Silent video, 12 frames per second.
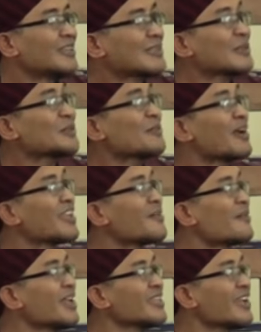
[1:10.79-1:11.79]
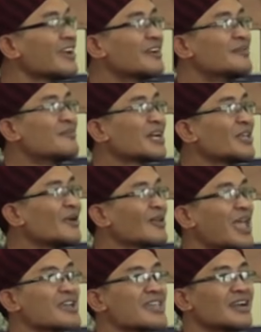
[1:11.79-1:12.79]
Terus bagaimana bagi
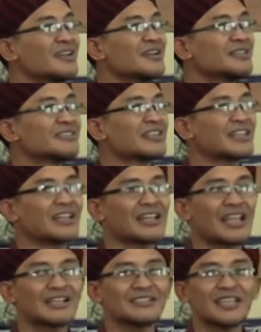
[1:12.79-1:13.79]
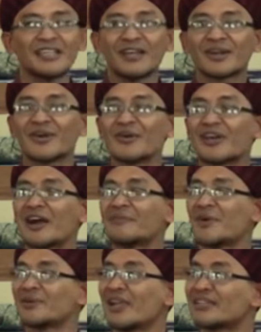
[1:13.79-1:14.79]
orang yang terdengar azan kok nggak
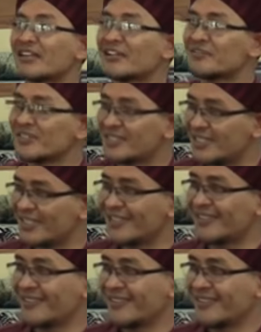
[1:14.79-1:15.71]
mau datang ke masjid?